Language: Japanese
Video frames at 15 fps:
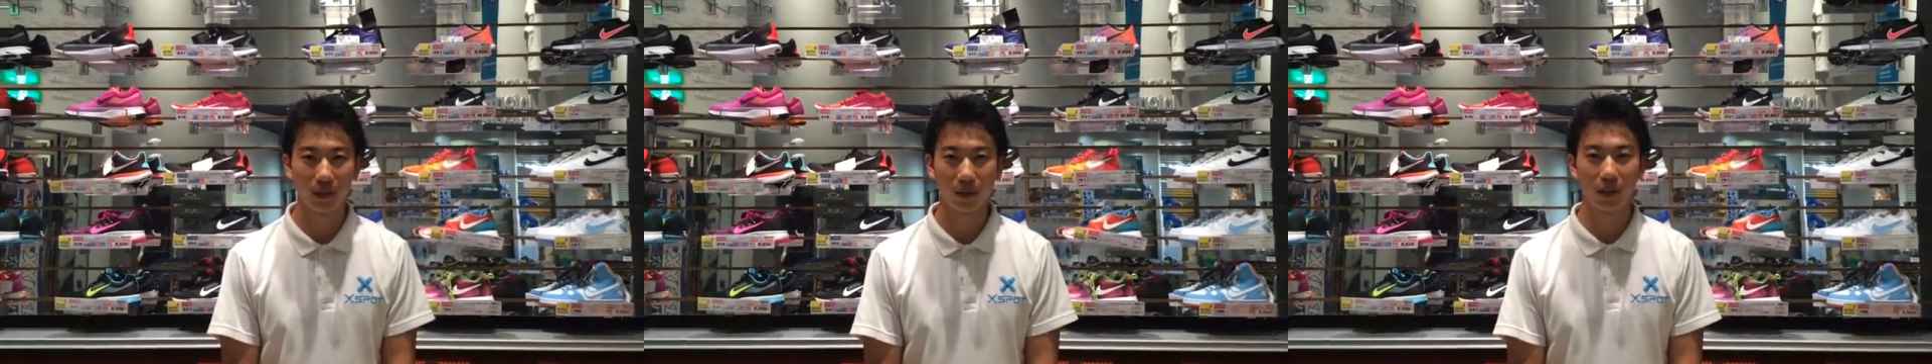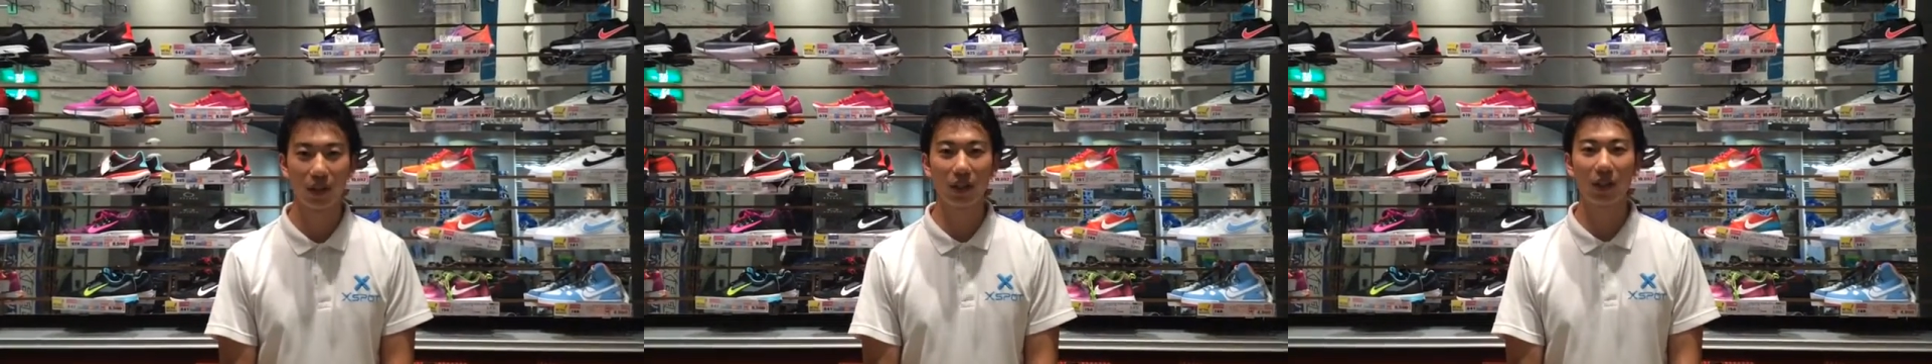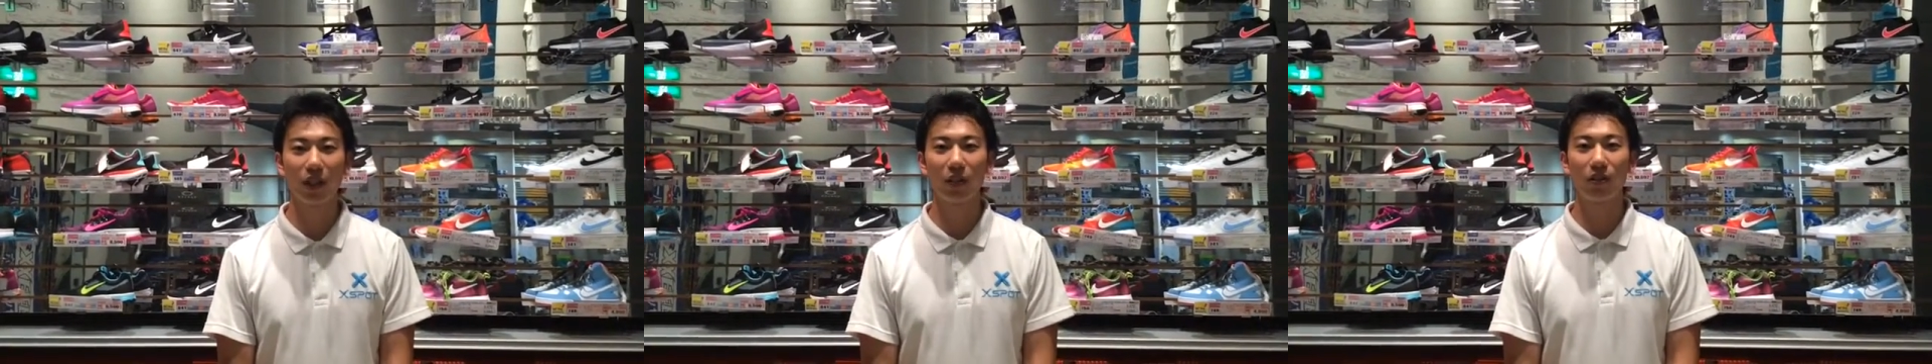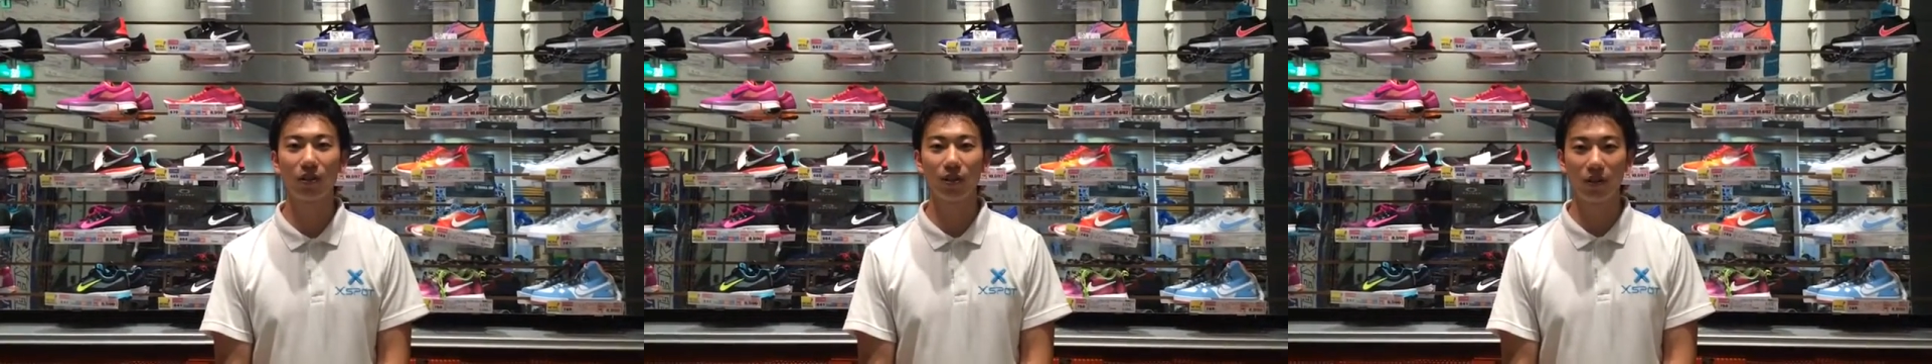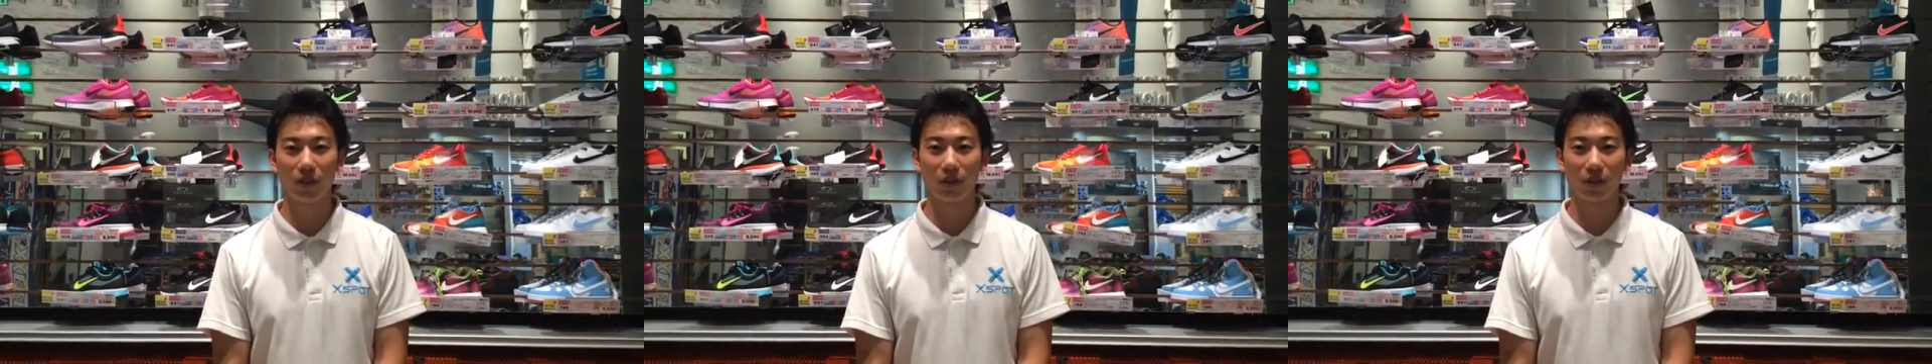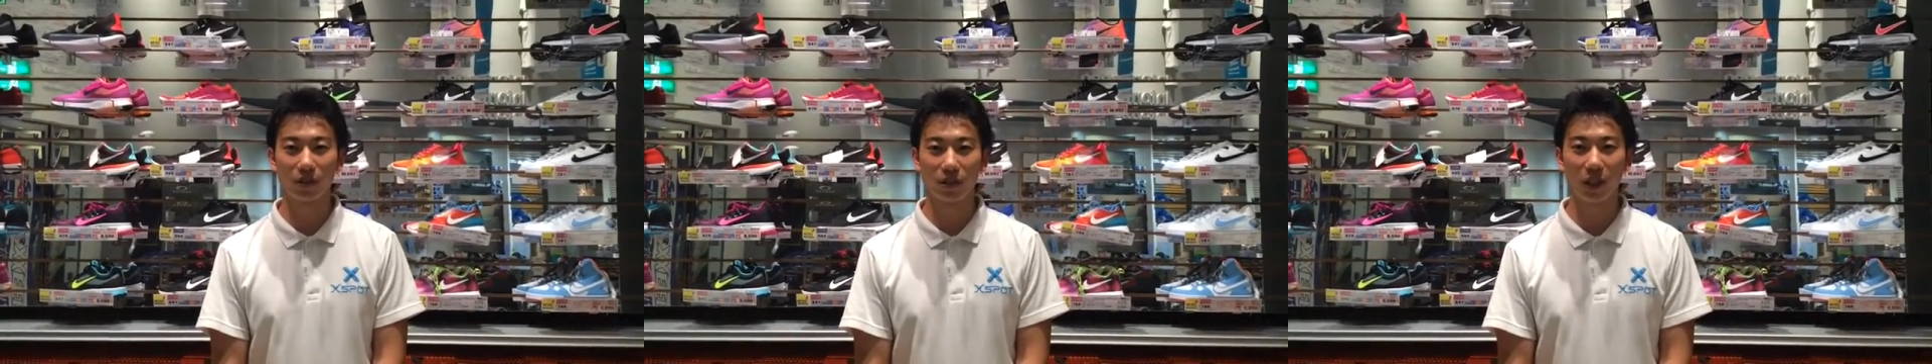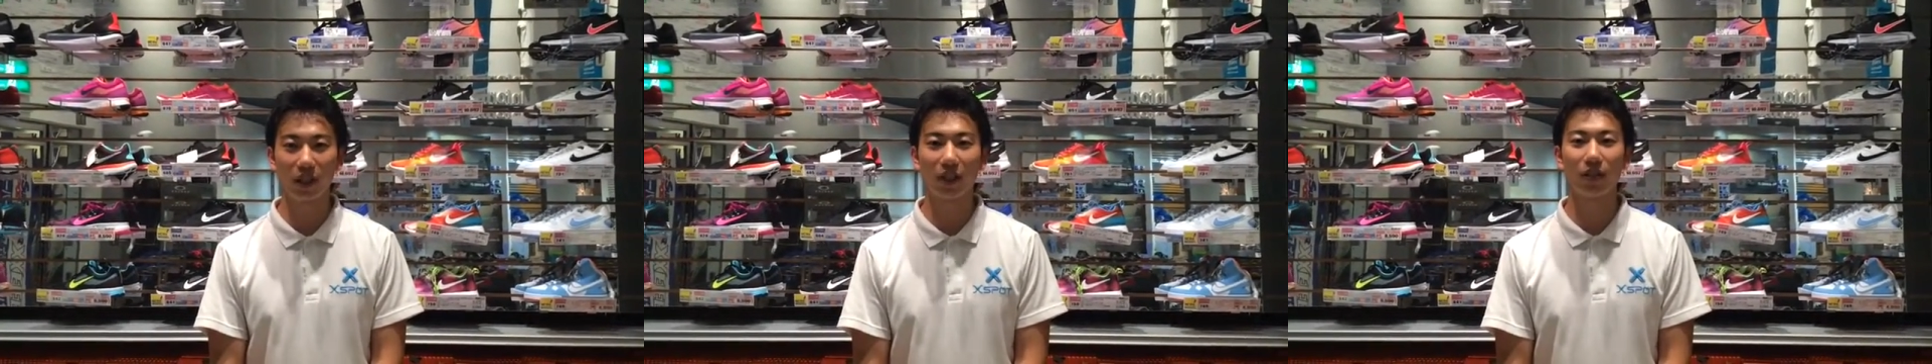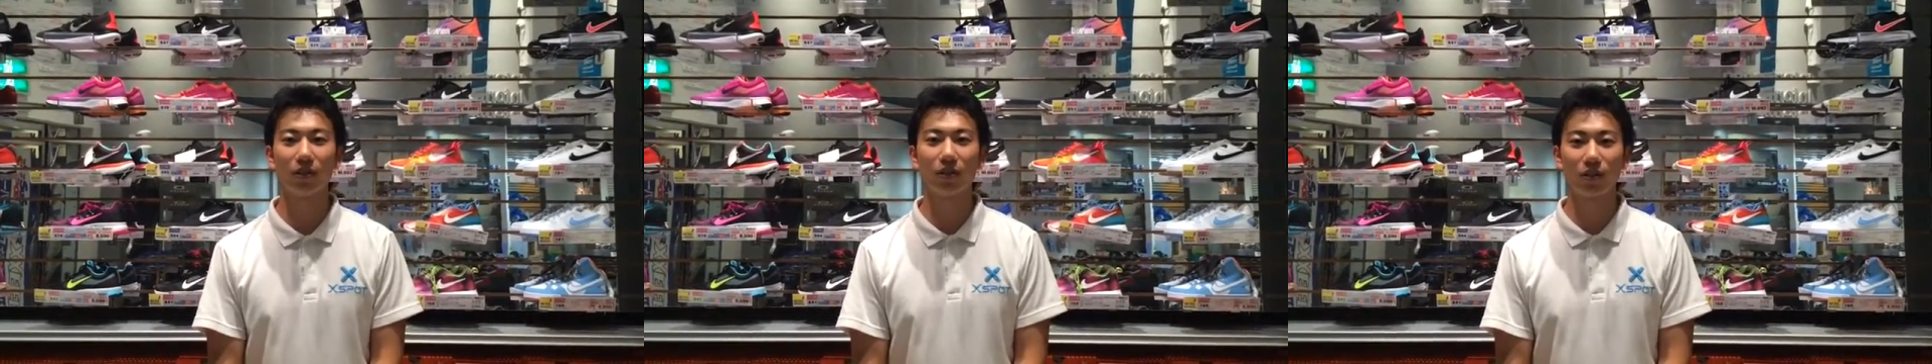これ着てるとつけ
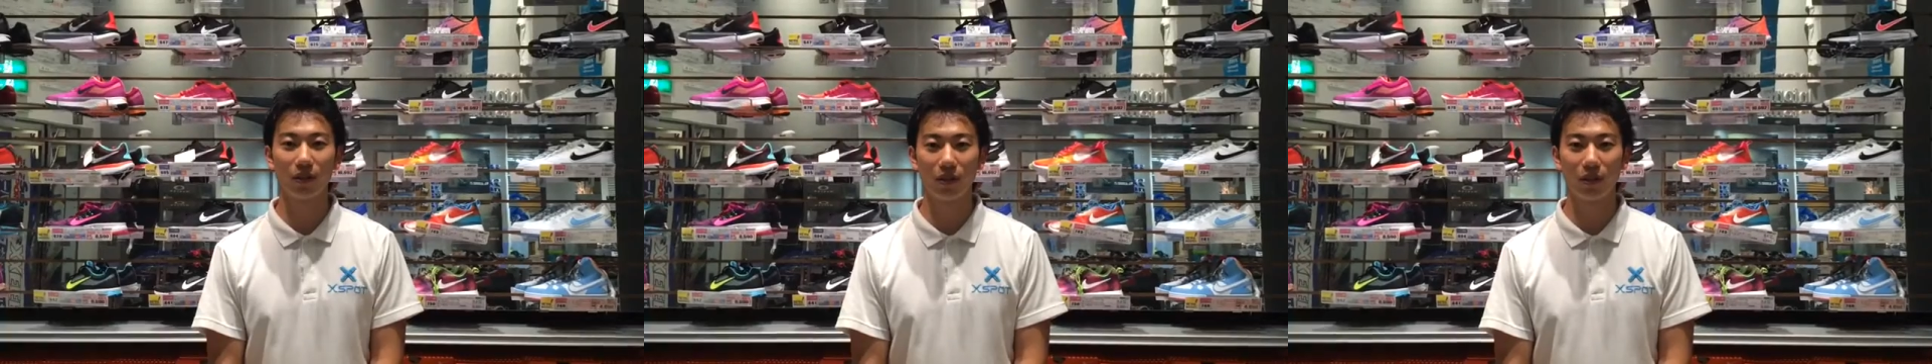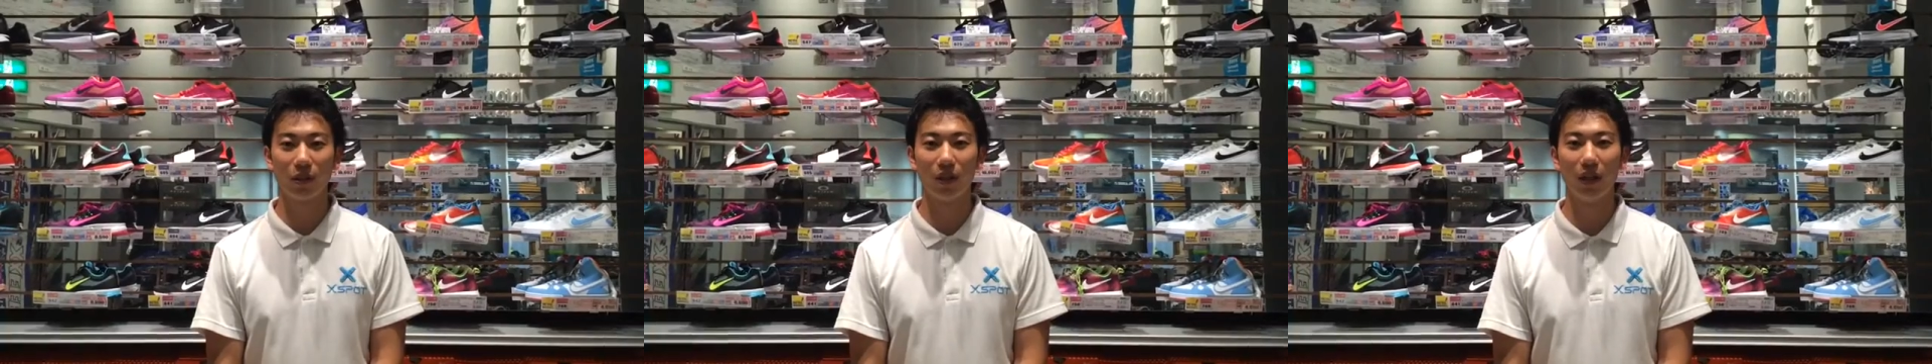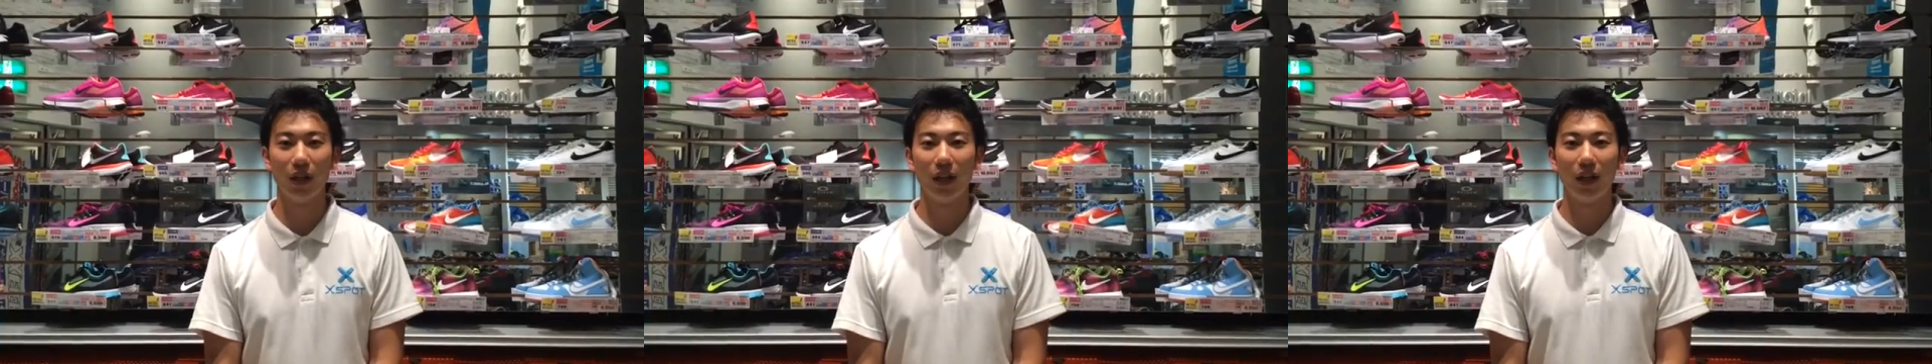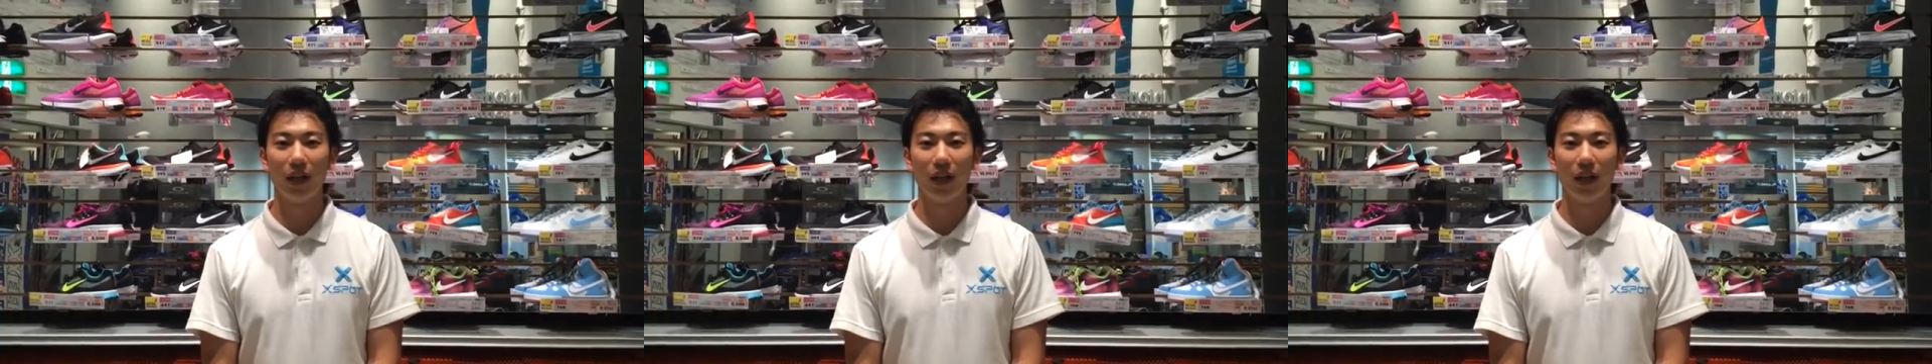てると、